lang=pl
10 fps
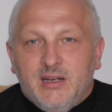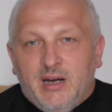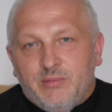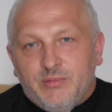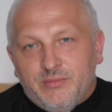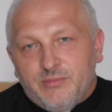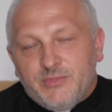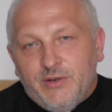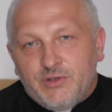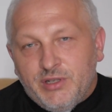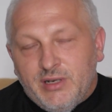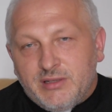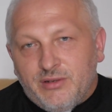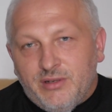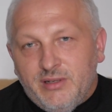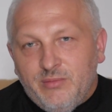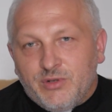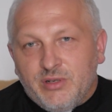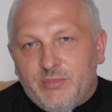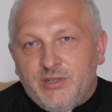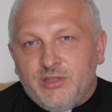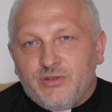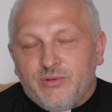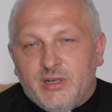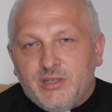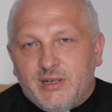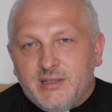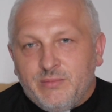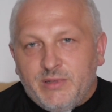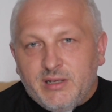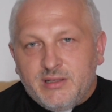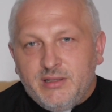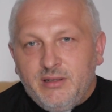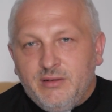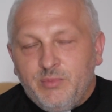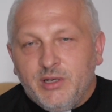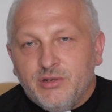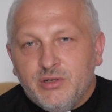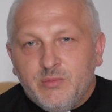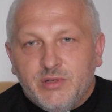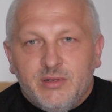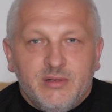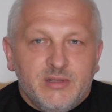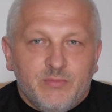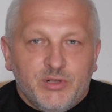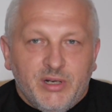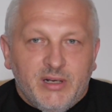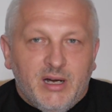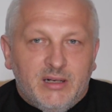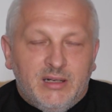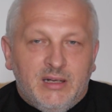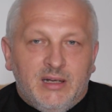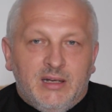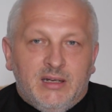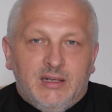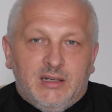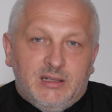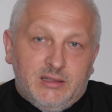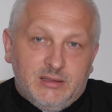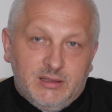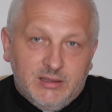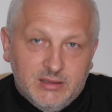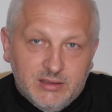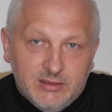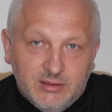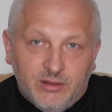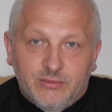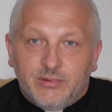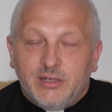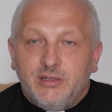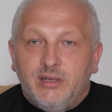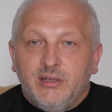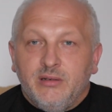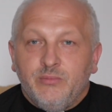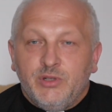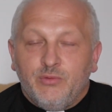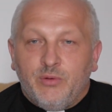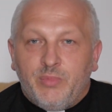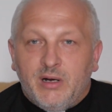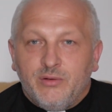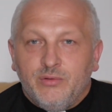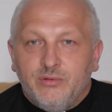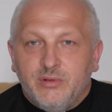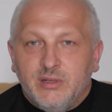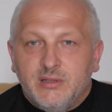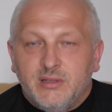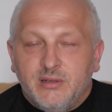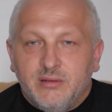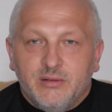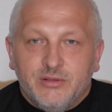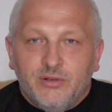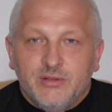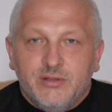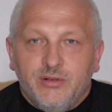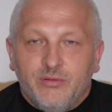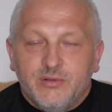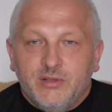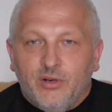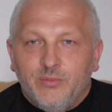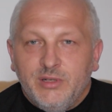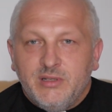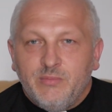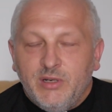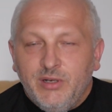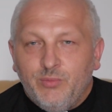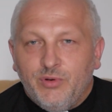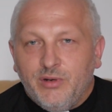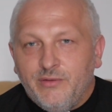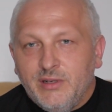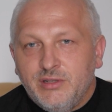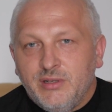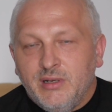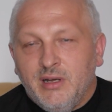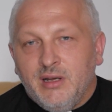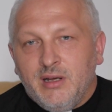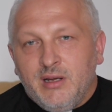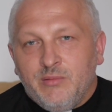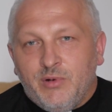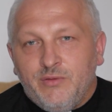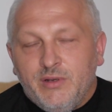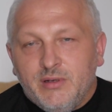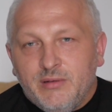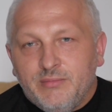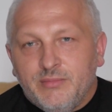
A dziewczyna z kolei może będzie szukać akceptacji pierwszym z brzega, e, no właśnie jakimś chłopaku, który chce, chcąc ją zdobyć, zmanipulować, powie